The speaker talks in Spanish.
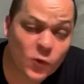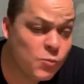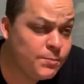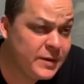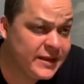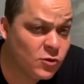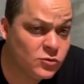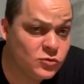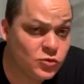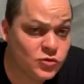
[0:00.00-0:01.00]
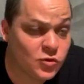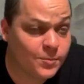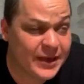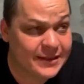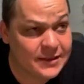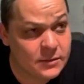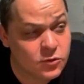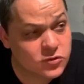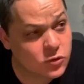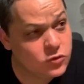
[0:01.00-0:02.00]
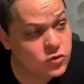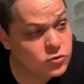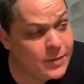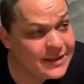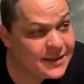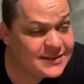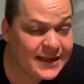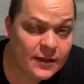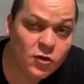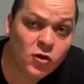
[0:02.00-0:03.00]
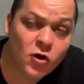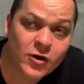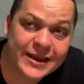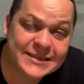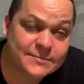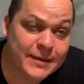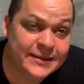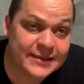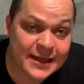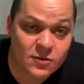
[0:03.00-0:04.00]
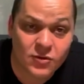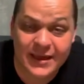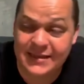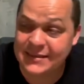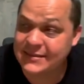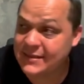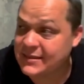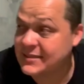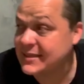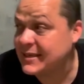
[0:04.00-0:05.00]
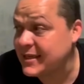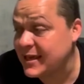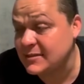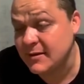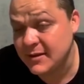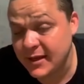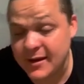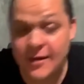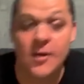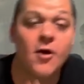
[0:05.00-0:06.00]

cumplir con tus objetivos, con tus metas, que no logres vender lo que necesitas y quieres vender